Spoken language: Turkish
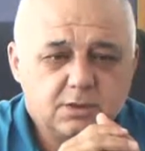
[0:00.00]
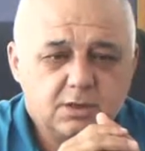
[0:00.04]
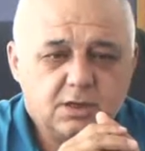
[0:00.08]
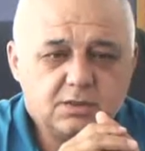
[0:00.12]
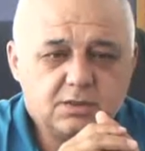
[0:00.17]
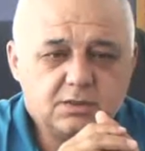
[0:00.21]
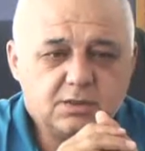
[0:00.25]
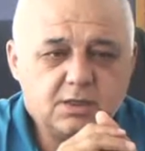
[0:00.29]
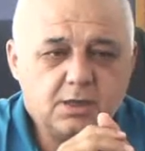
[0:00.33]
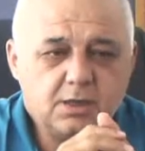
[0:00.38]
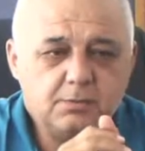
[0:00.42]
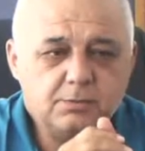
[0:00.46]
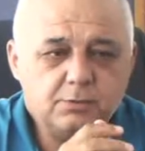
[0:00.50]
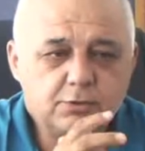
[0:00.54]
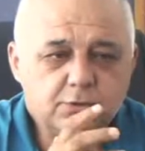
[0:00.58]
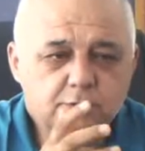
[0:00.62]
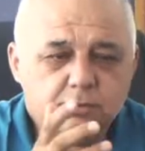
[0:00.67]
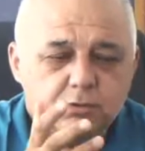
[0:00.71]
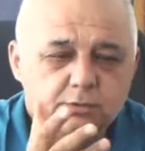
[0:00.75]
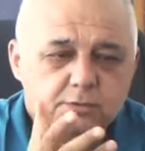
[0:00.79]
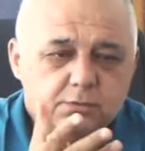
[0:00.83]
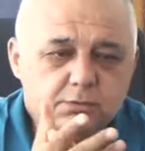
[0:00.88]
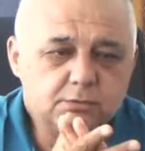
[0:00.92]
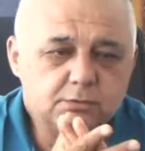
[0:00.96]
Hatta
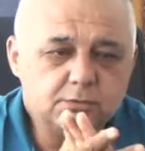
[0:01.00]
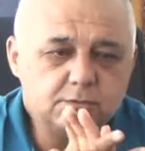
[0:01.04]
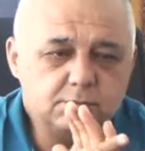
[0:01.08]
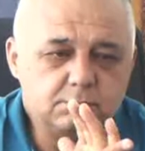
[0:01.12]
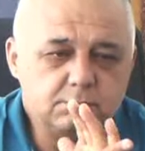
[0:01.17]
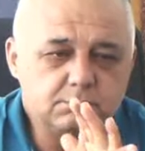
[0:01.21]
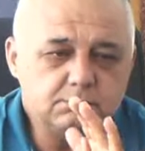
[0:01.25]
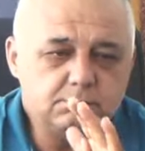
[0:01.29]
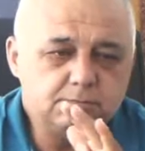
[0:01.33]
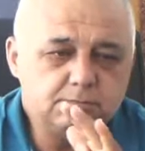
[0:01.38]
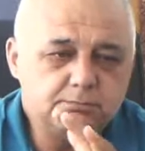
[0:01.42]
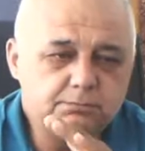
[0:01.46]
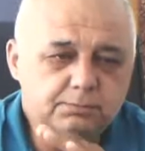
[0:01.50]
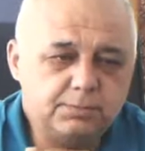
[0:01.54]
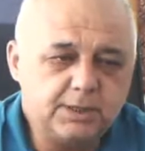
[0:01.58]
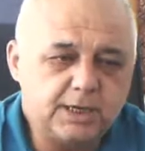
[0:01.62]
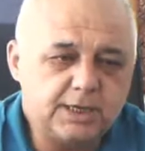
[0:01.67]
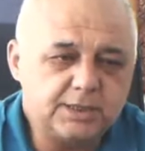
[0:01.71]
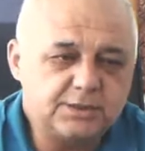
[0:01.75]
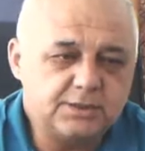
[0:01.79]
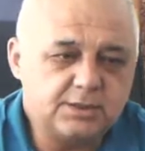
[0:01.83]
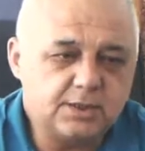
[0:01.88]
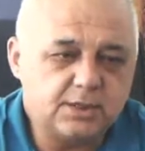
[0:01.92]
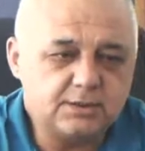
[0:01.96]
bugün
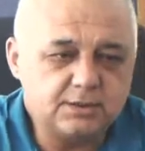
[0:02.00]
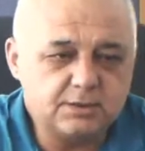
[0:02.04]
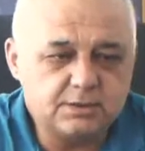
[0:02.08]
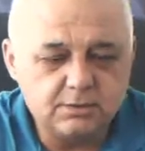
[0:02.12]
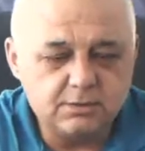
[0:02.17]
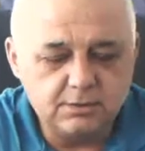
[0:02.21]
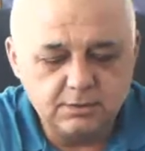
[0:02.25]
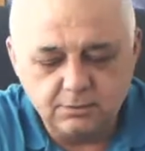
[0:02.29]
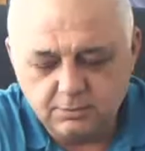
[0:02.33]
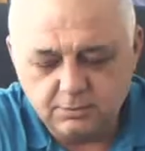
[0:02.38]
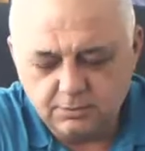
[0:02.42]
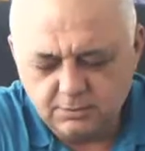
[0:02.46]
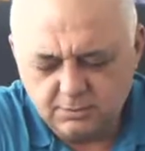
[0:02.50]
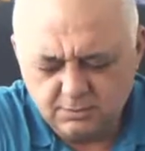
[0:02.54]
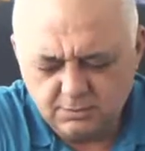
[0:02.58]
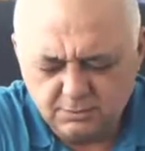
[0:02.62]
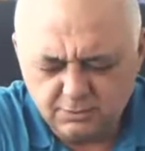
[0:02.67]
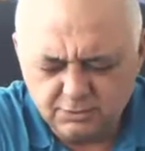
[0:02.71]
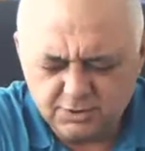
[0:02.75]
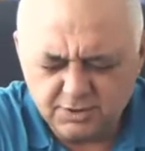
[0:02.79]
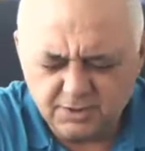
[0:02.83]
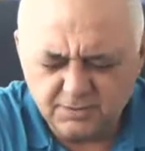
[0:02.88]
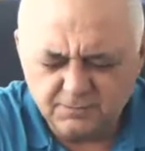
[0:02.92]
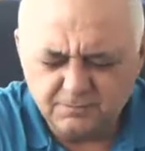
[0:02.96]
Behçet
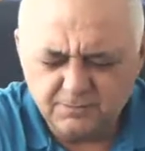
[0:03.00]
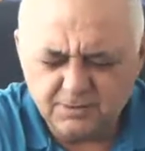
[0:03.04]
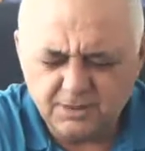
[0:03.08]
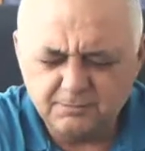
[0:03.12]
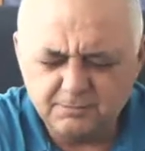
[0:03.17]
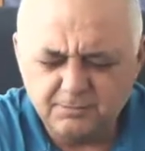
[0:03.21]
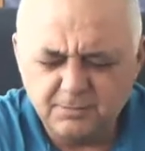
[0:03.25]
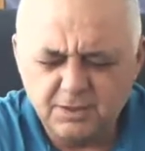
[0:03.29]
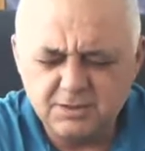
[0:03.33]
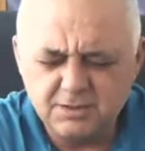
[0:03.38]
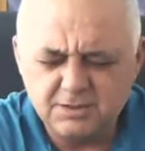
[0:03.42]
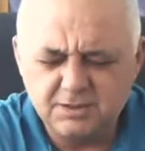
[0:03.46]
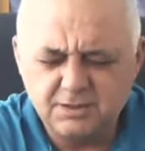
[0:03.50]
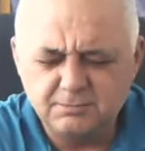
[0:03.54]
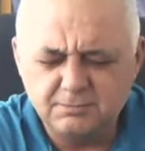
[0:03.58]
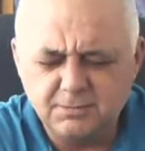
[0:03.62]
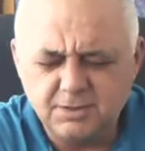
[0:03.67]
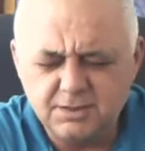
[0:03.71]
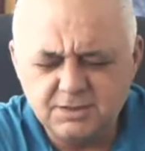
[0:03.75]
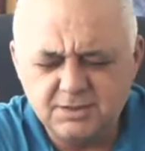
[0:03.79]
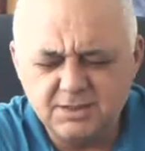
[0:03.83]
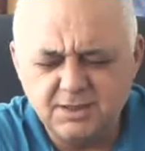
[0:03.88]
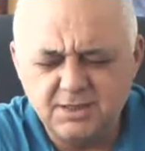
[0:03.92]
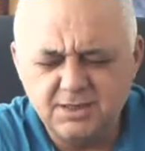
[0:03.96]
hocam var Manisa,
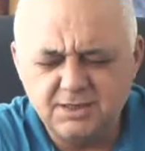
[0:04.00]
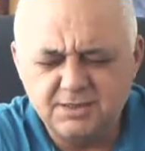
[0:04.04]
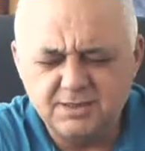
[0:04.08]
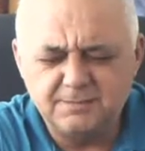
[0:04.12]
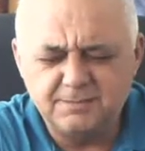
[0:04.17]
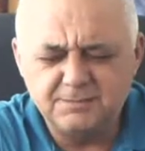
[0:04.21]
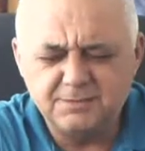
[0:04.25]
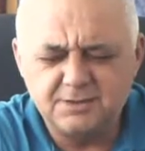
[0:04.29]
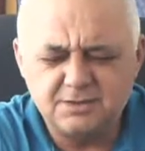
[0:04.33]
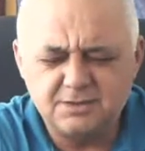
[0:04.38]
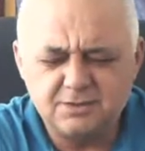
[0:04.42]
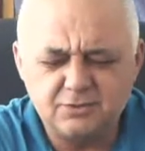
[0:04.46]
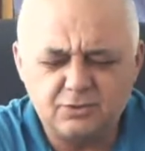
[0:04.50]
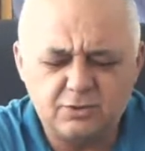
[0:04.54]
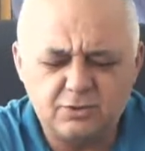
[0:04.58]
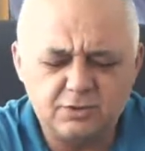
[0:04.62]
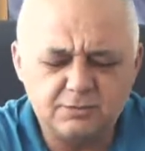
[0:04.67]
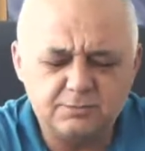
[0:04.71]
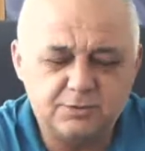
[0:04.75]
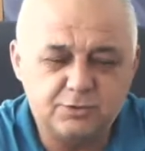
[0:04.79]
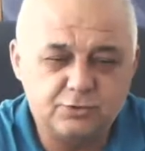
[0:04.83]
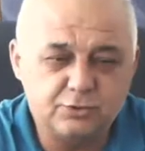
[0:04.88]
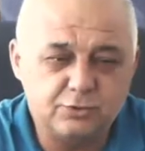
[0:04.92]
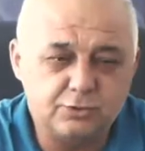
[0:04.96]
Manisa İl Temsilcisi.
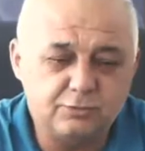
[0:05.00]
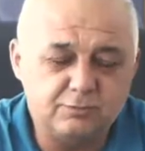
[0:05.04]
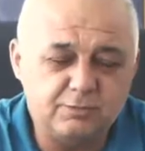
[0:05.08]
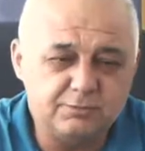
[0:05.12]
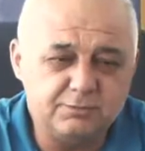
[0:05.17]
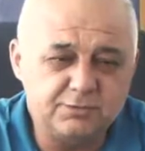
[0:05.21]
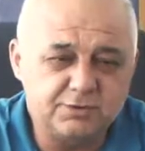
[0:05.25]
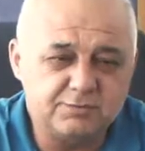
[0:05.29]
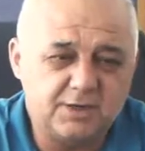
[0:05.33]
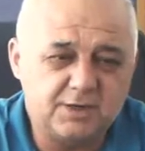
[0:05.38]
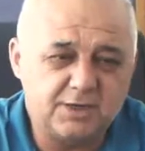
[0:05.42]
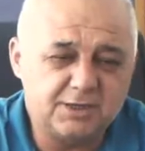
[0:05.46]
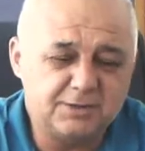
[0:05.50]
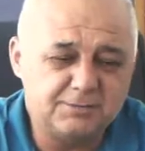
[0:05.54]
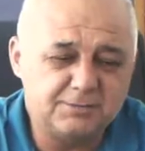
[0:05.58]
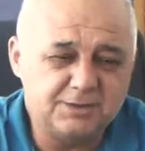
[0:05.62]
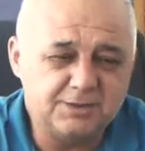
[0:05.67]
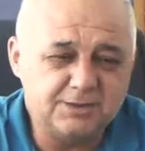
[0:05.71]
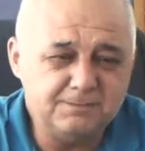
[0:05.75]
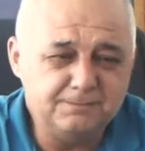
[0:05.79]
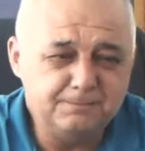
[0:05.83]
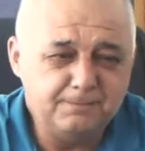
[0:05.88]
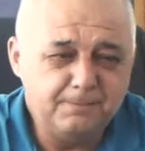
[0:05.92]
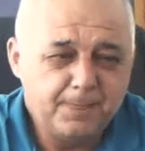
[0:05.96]
Orada bir turnuvamız vardı
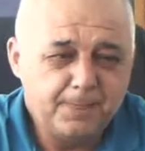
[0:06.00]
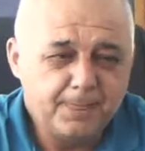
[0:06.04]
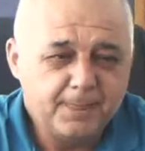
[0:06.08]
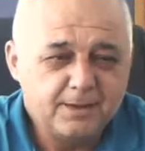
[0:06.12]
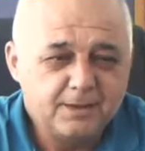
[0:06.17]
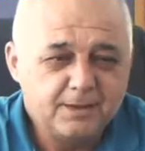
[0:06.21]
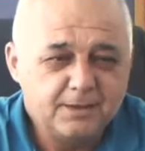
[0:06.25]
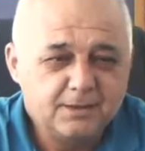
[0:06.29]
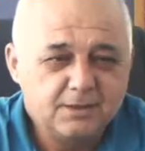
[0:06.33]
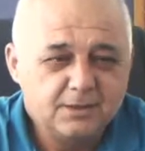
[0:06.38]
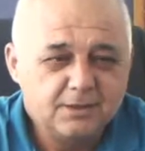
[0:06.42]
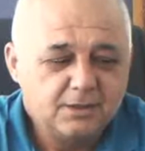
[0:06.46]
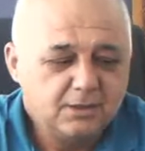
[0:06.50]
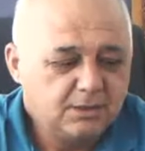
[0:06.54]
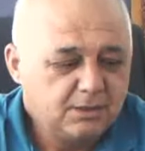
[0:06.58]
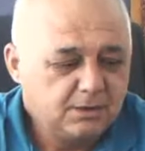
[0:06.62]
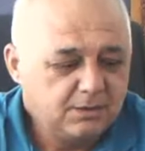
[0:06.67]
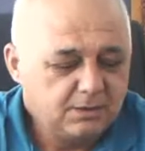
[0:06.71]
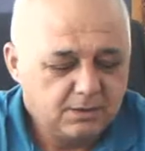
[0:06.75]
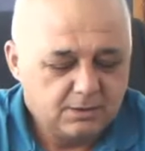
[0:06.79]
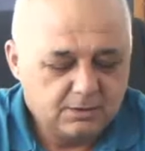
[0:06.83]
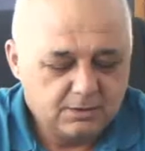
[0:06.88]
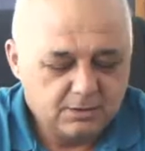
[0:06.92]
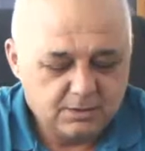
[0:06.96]
bizim.
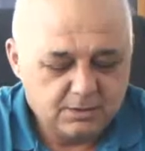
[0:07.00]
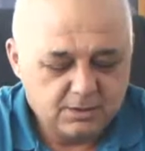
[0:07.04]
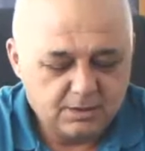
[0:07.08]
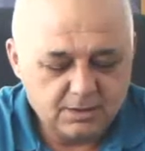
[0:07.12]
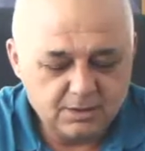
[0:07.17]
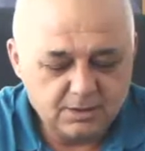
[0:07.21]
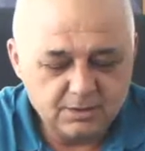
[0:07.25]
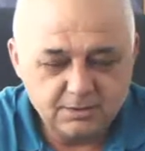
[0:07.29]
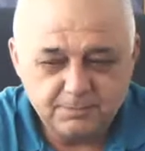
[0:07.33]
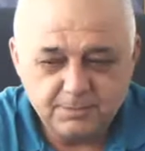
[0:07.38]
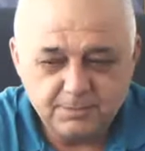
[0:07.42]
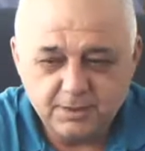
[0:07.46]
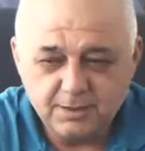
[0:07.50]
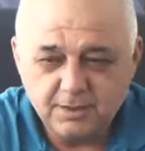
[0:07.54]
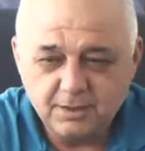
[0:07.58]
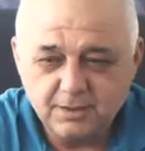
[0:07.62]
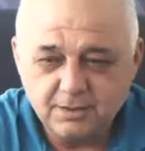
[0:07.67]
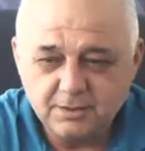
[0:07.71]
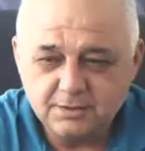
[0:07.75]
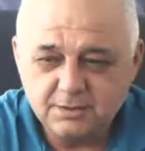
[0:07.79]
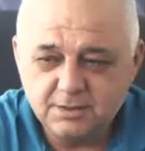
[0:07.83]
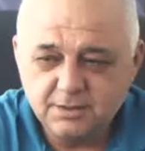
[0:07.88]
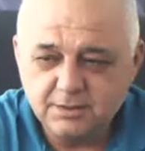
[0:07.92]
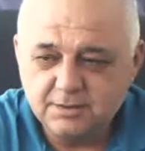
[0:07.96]
Aradı
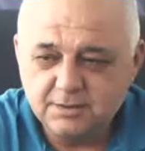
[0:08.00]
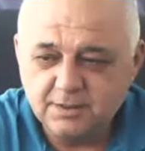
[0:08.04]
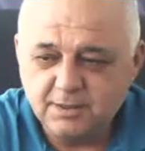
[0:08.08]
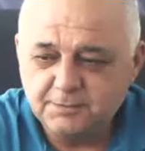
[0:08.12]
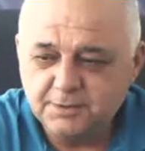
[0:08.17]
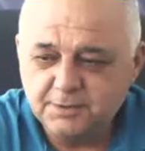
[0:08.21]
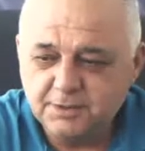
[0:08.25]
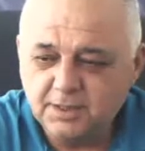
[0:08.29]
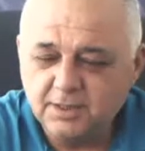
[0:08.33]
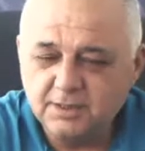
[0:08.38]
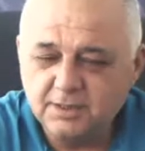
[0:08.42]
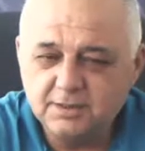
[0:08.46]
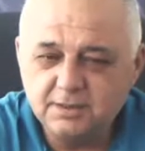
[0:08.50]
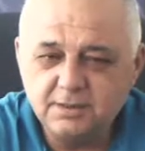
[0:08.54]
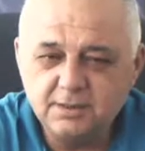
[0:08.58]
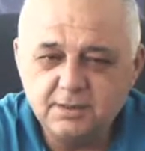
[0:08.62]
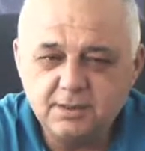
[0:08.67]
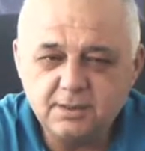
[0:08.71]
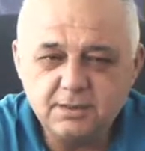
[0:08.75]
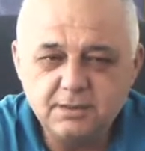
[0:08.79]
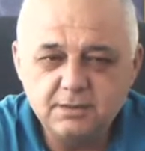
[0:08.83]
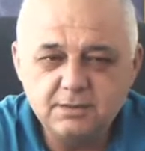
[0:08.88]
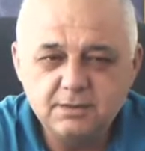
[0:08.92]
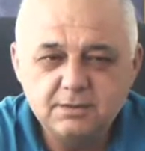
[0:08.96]
bana tebrik
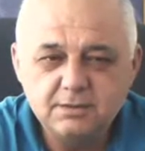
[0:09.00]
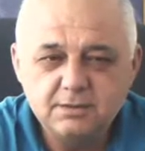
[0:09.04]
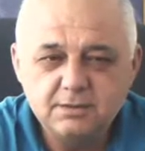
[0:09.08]
etti.